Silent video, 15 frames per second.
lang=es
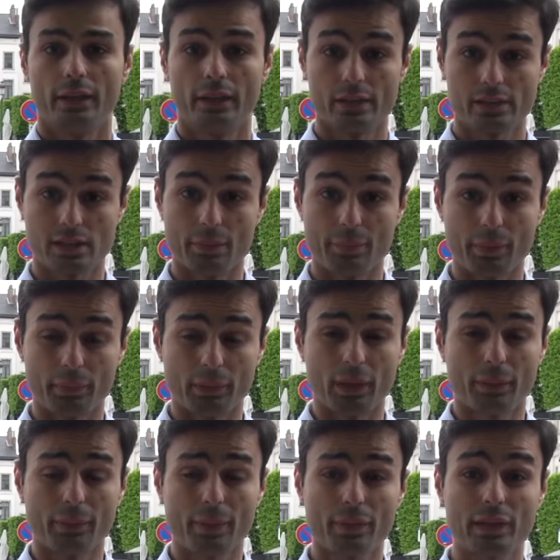Es la
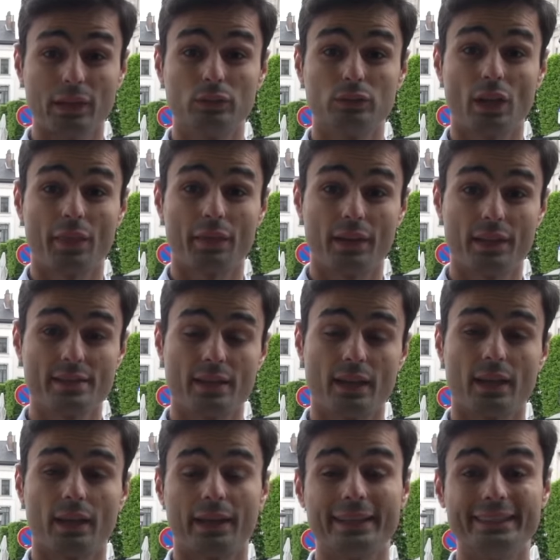primera vez que la
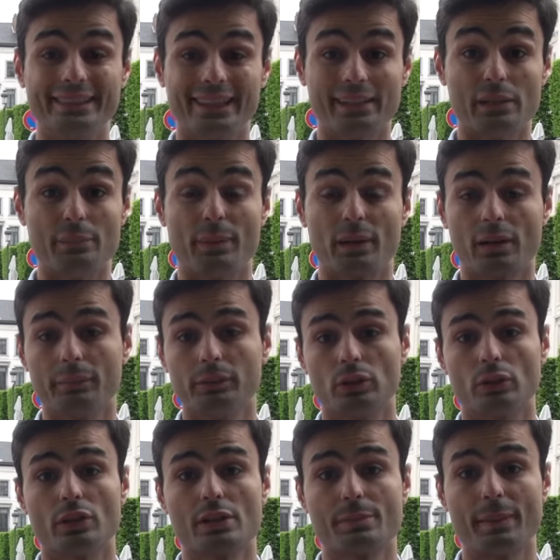ultraderecha entra en el
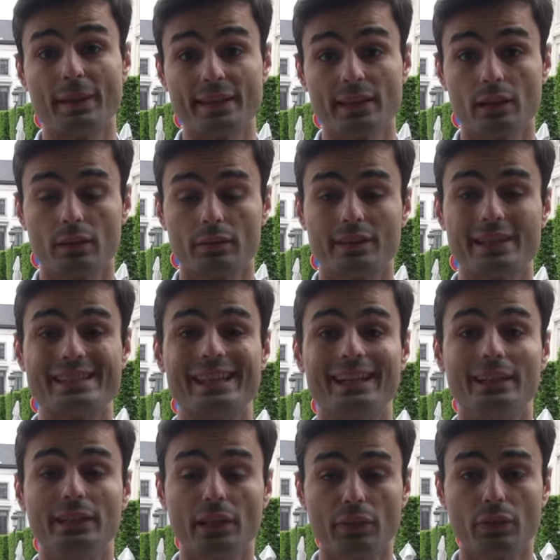Parlamento en España desde el
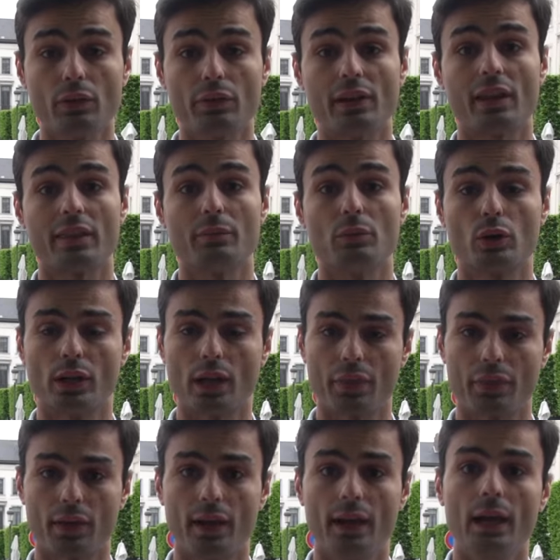inicio de la
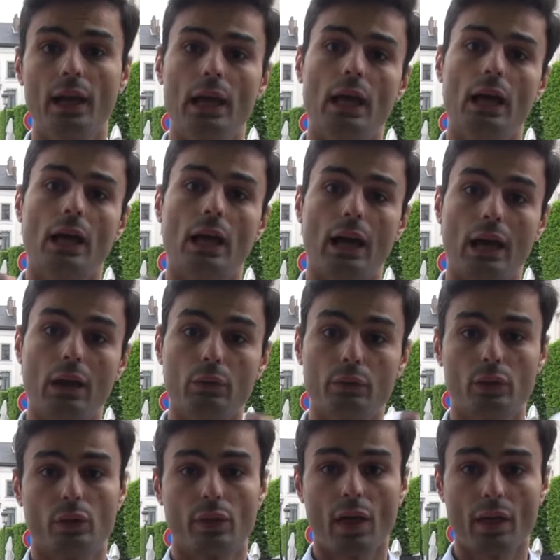democracia,
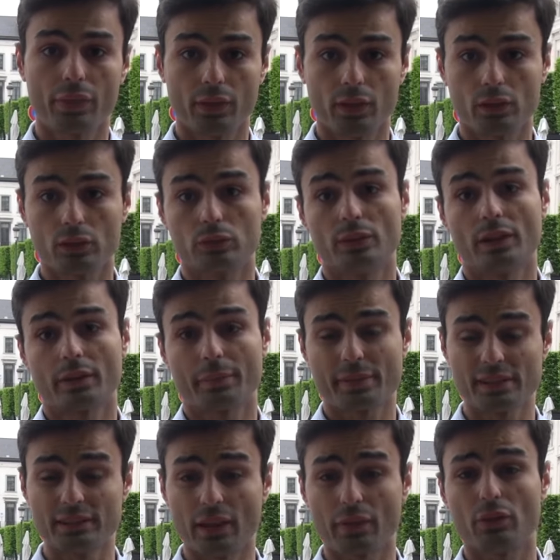aunque lo hace con una
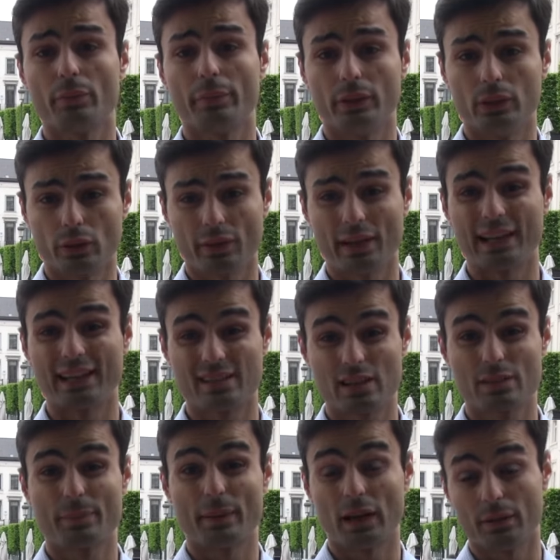representación menor de la que se
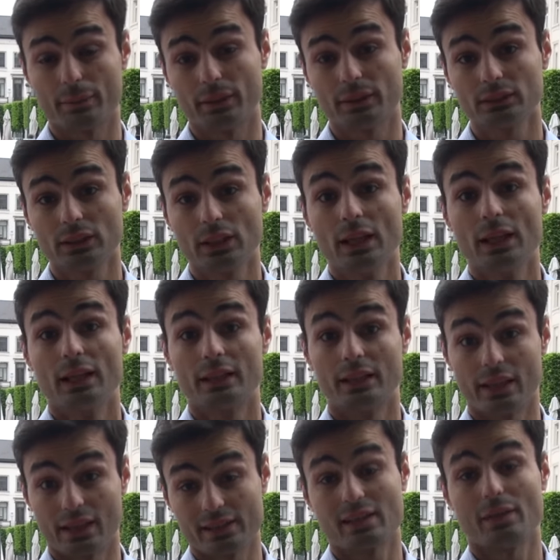esperaba
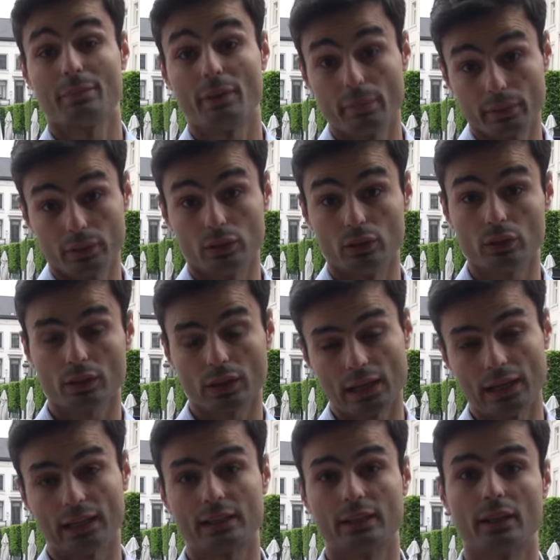que es también menor a
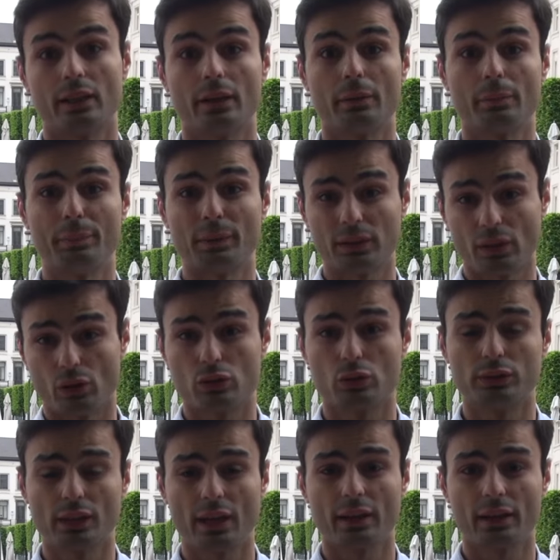la que partidos de
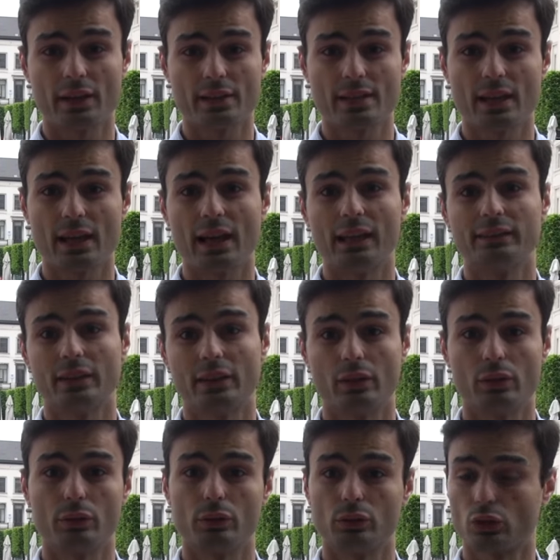ultraderecha han
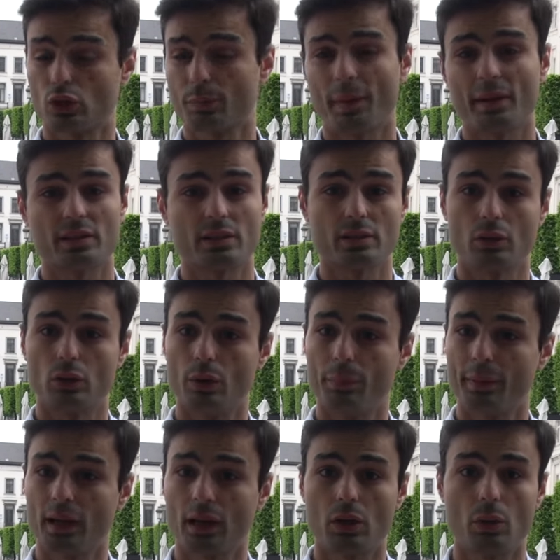tenido en otros países de
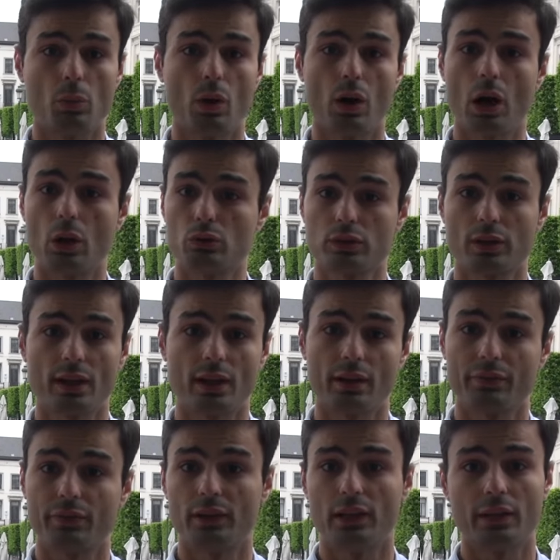Europa como
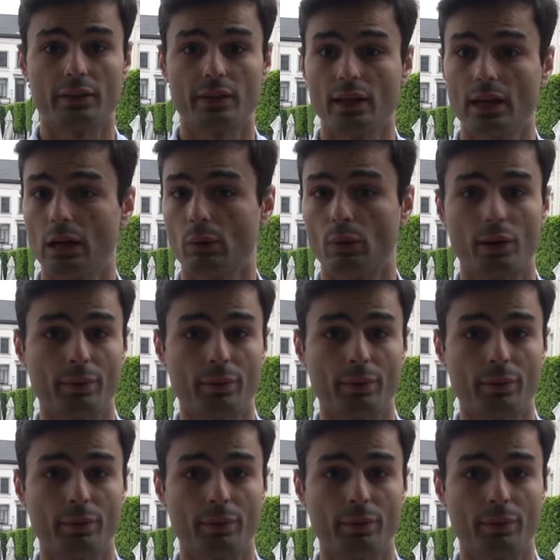Austria, Finlandia o